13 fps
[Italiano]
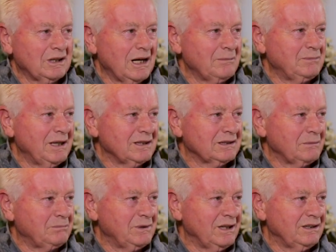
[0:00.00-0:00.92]
la piazza
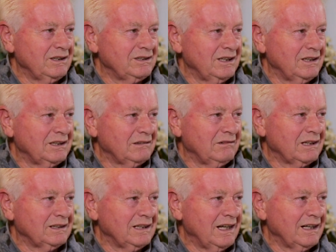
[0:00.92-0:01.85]
piena di gente a
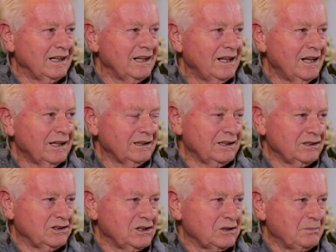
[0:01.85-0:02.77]
guardare che
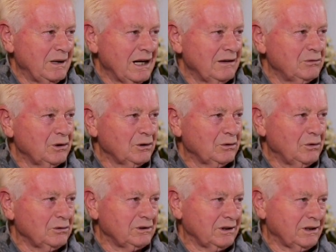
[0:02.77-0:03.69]
si sparavano
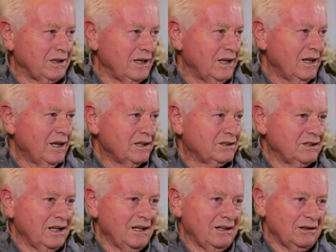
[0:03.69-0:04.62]
contro, che
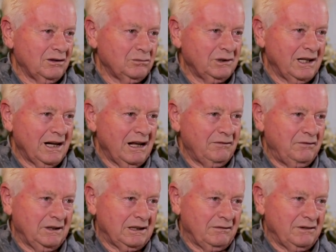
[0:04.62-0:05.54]
se una
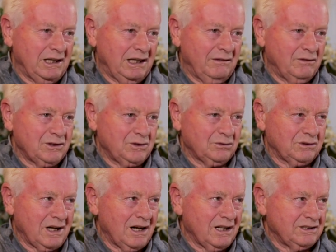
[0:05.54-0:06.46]
raffica veniva giù
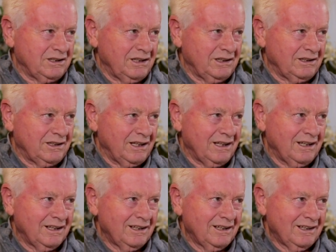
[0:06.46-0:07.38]
tra la gente
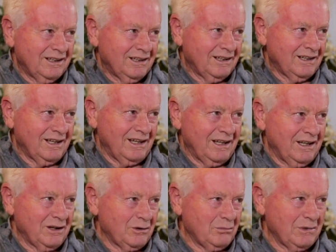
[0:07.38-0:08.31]

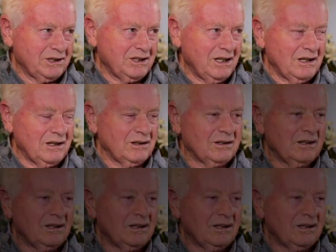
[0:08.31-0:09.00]
era un macello.